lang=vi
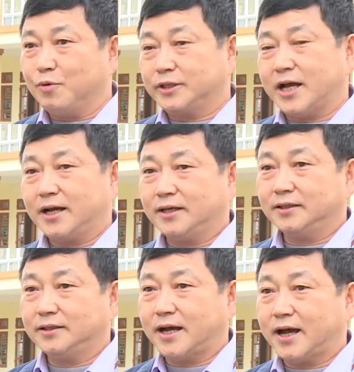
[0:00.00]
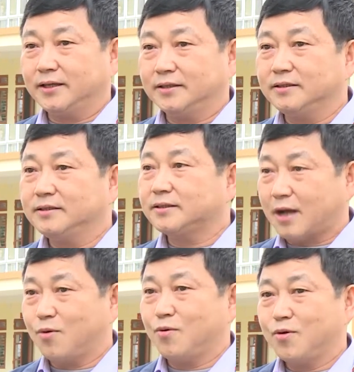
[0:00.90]
buổi sáng là thứ hai, thứ tư, thứ
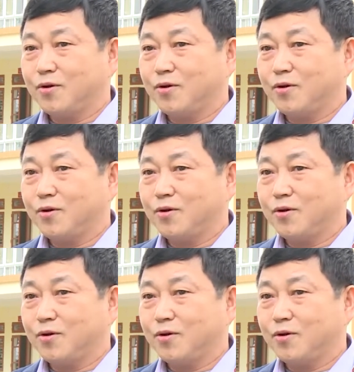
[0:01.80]
sáu